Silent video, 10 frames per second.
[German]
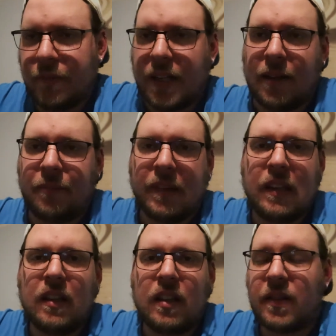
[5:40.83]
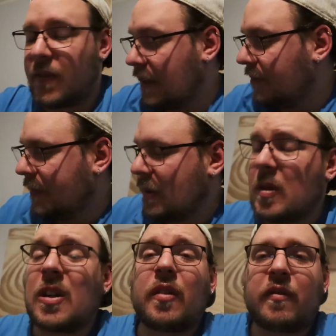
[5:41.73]
Ja, deswegen, ich
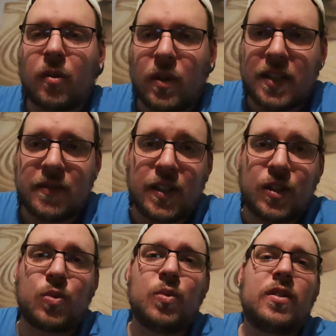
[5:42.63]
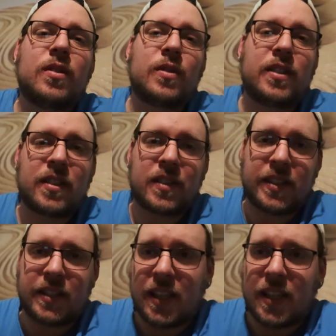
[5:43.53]
bin Gott froh, dass er wieder tut und äh,